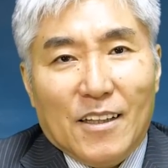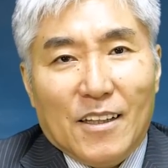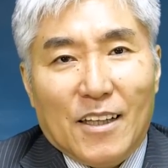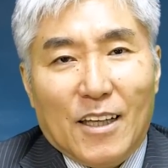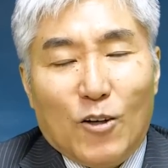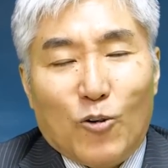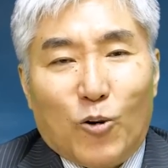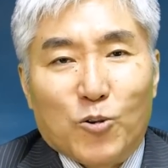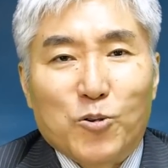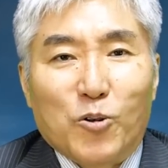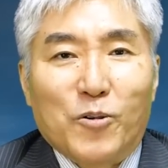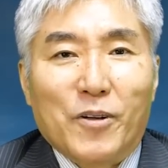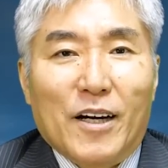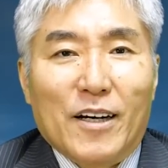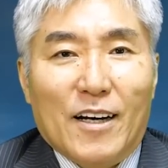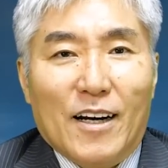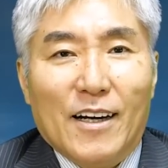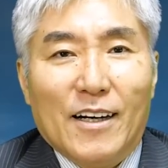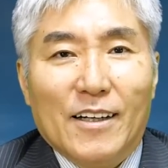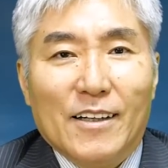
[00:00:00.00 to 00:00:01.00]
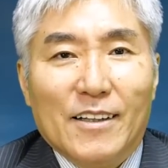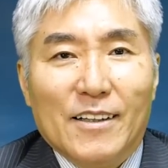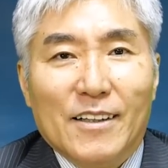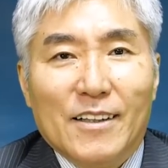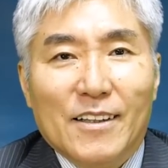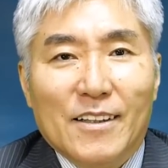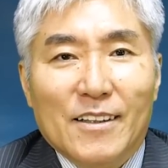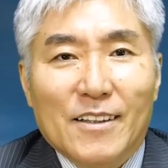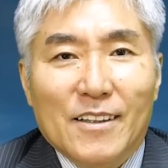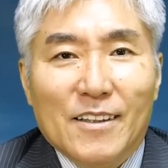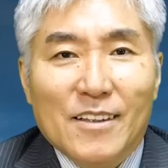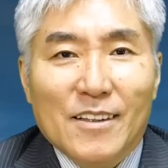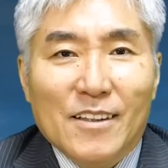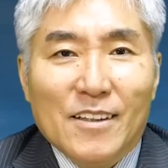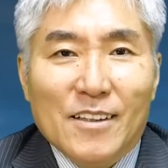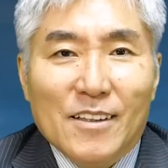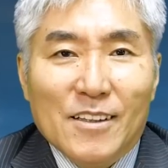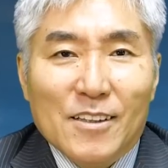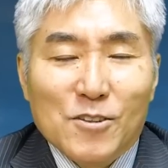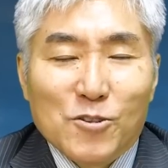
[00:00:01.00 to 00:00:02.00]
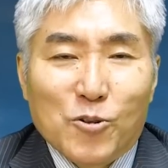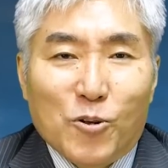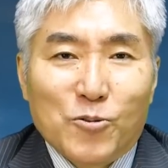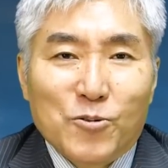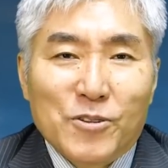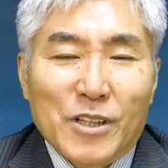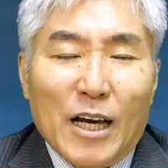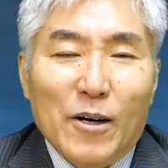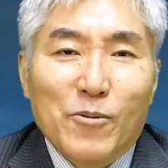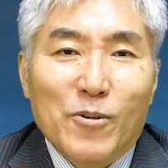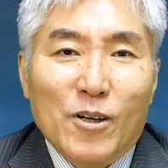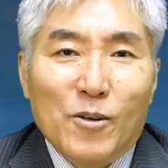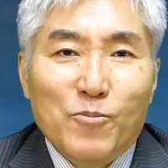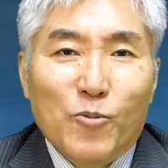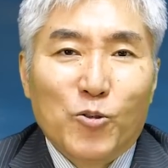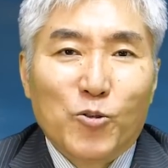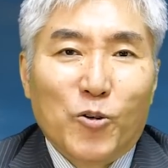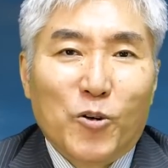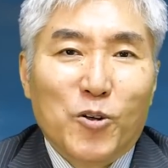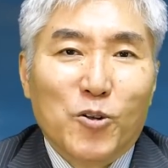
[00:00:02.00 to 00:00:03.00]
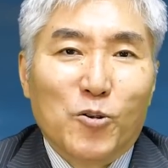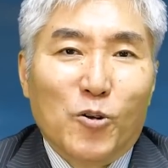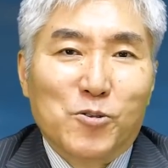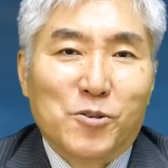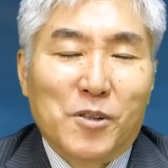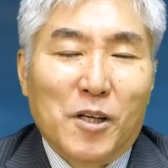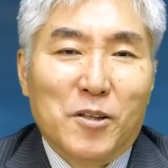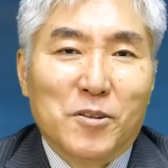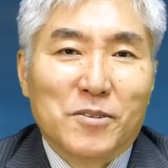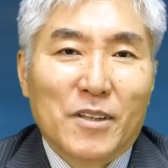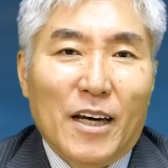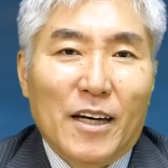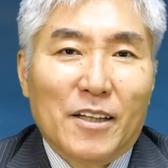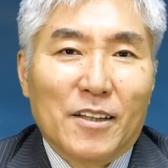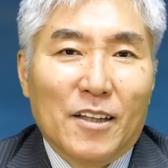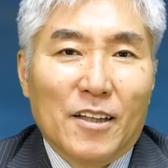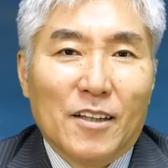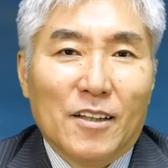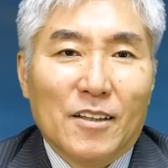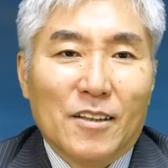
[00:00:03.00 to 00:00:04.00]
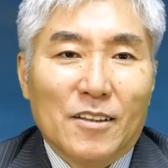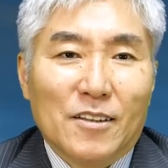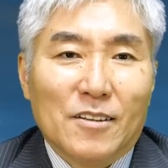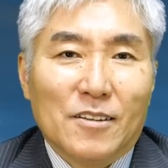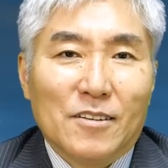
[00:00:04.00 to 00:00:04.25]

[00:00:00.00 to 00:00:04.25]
大人がそんな物言いをしている限り